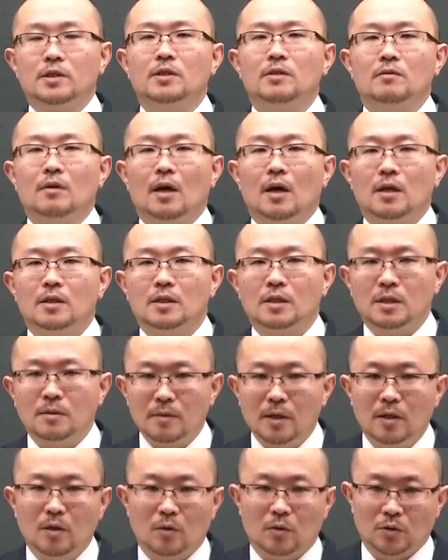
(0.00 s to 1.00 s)
実は
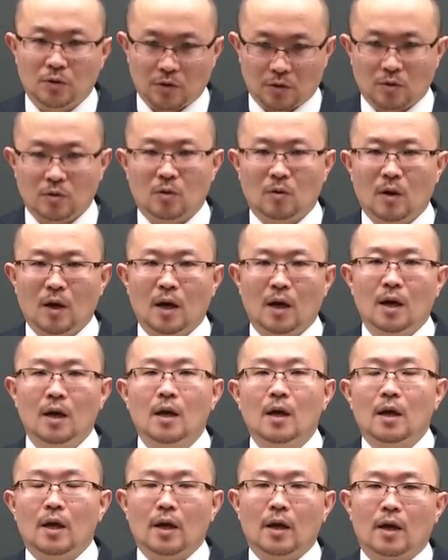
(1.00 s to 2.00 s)
全ての熟語
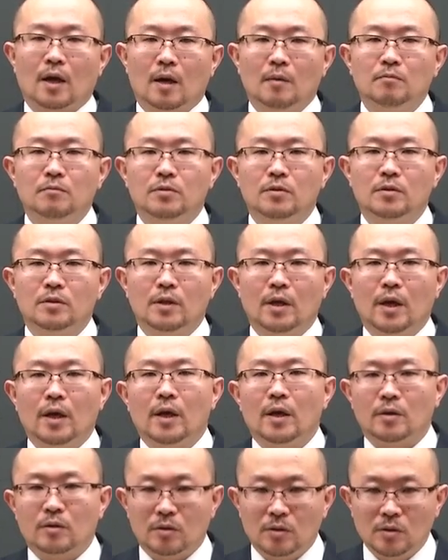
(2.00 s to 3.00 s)
は、漢文
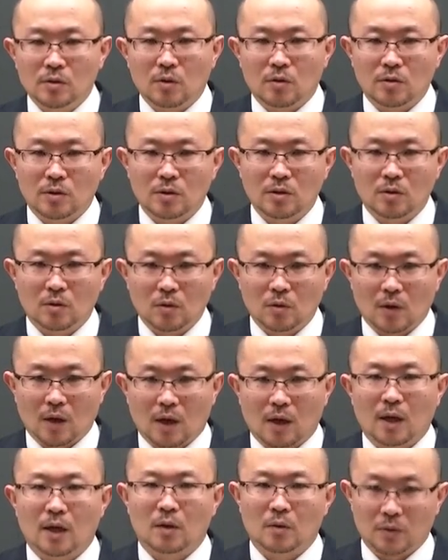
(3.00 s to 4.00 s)
で訓読すること
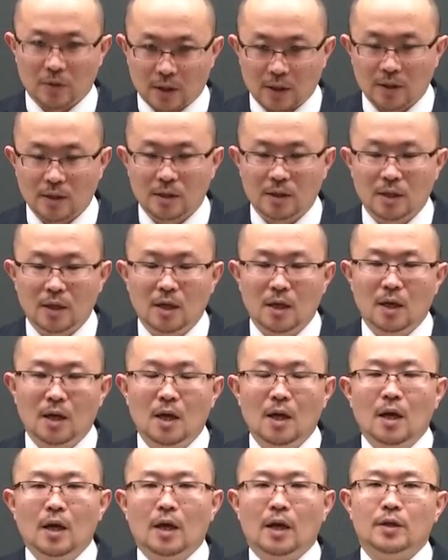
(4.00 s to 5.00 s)
が可能です。
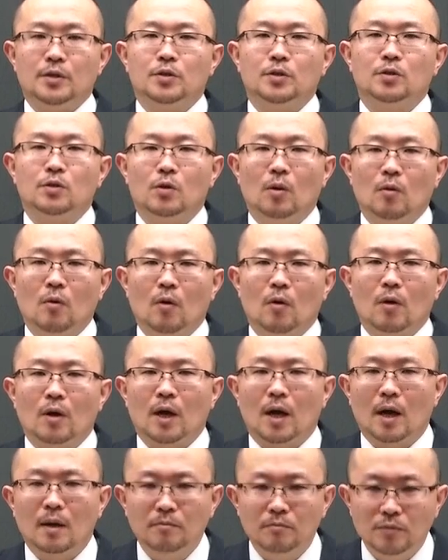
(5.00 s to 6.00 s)
熟語
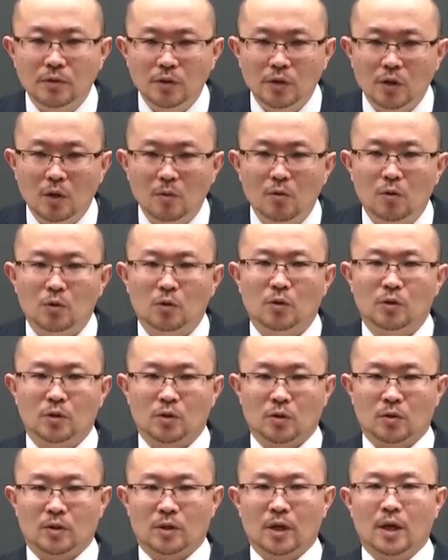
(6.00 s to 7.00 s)
を漢文で読むことに
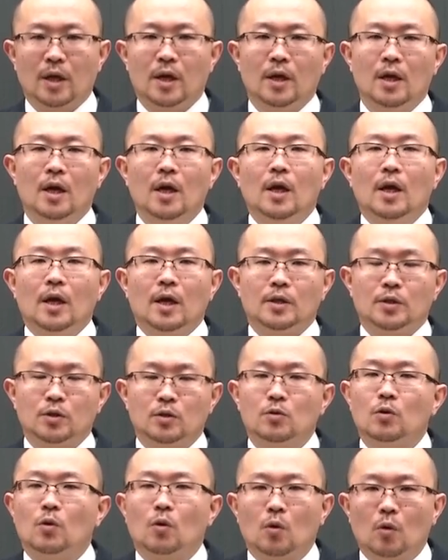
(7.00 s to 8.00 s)
よって、
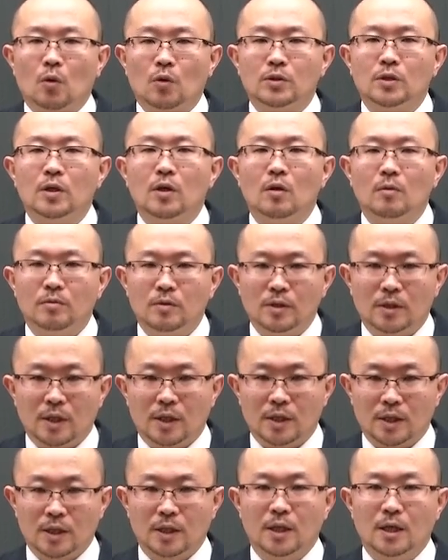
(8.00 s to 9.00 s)
熟語の構成を分
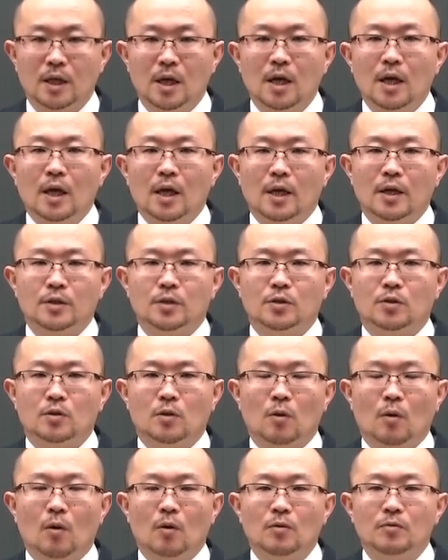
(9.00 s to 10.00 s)
析し、
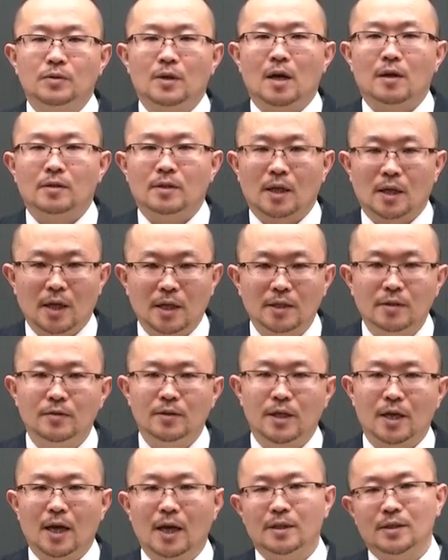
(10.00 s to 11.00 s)
熟語を深く正し
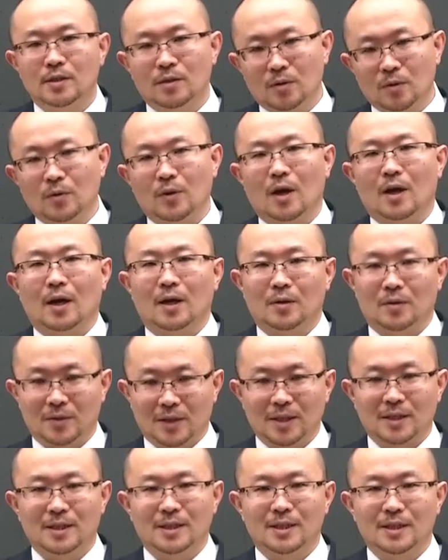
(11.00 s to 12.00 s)
く理解することが可能
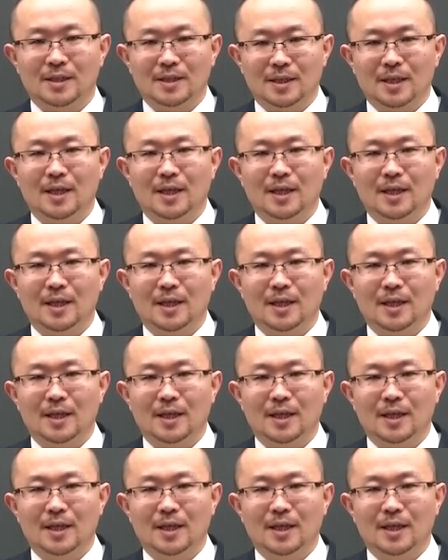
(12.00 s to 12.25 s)
です。